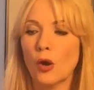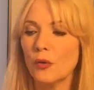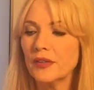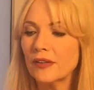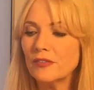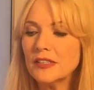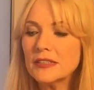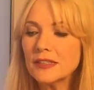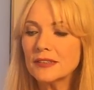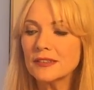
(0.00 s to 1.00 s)
Und der
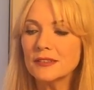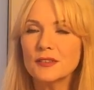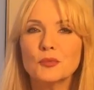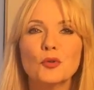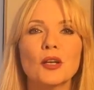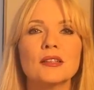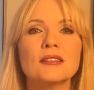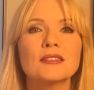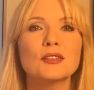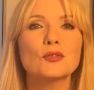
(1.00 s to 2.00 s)
wichtigste diesen Monat
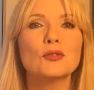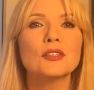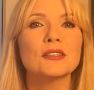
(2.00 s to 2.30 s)
ist natürlich,